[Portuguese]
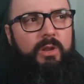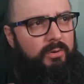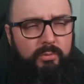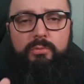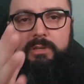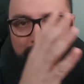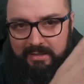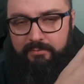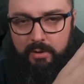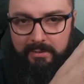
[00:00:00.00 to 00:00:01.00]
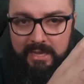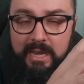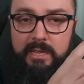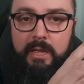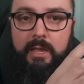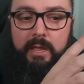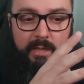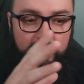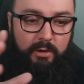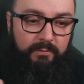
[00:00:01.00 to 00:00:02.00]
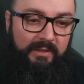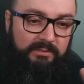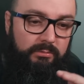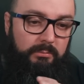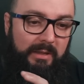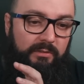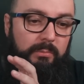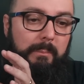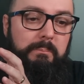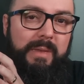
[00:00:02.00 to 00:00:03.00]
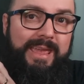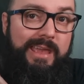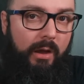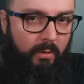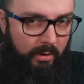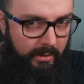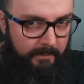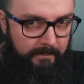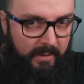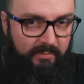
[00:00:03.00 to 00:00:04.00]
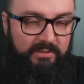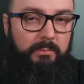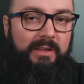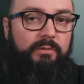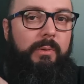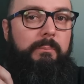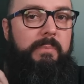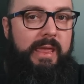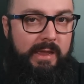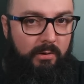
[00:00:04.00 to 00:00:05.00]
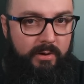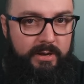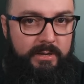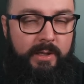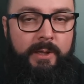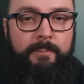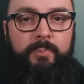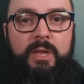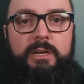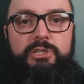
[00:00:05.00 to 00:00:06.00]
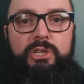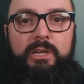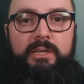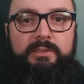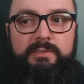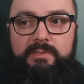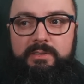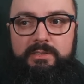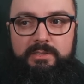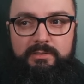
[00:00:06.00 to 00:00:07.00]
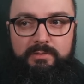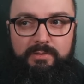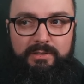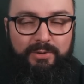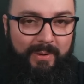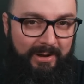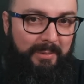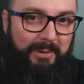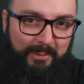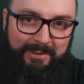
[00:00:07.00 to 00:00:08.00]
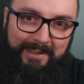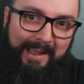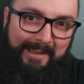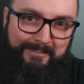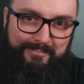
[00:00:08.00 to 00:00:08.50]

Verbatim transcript: no, na plataforma dele, e eu faço mais uma meia hora, eu faço mais uma meia hora uh, de inglês uh, em Warhammer 40k,